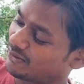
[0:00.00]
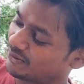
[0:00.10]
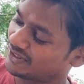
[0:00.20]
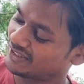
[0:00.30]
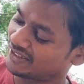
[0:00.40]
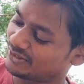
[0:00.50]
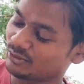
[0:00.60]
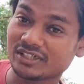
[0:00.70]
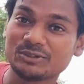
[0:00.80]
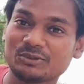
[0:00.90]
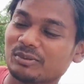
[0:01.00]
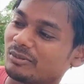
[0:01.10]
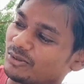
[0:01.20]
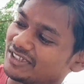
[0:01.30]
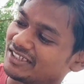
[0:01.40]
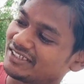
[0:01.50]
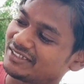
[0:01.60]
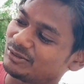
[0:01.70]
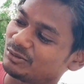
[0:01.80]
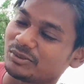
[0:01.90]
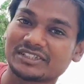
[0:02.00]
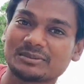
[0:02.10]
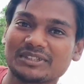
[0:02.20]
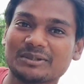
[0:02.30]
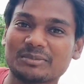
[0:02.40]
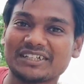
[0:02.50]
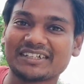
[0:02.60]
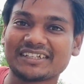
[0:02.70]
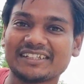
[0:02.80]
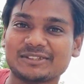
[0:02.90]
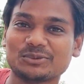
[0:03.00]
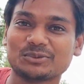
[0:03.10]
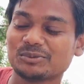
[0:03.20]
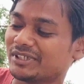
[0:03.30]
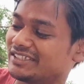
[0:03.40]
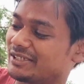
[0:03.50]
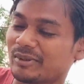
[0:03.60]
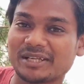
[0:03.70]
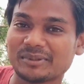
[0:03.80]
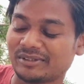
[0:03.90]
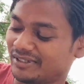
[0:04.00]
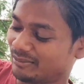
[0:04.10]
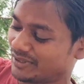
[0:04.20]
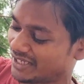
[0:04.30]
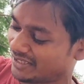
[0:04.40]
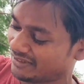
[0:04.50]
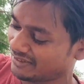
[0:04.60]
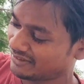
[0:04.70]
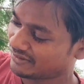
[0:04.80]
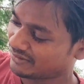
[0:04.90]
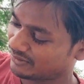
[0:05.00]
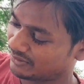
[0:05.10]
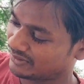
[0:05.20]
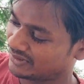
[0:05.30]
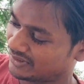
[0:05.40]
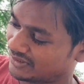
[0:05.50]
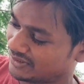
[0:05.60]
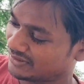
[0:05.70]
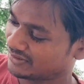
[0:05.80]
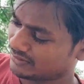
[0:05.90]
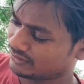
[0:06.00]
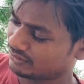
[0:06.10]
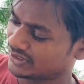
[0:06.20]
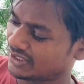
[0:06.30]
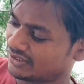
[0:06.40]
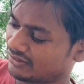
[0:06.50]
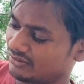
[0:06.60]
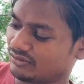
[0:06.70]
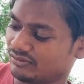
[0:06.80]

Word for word: और ये जो हर यूट्यूबर बोलते हैं कि यूट्यूब की तरफ से लव लेटर है या जो कुछ भी है इसके बारे में ये मिला है और ये सुसैन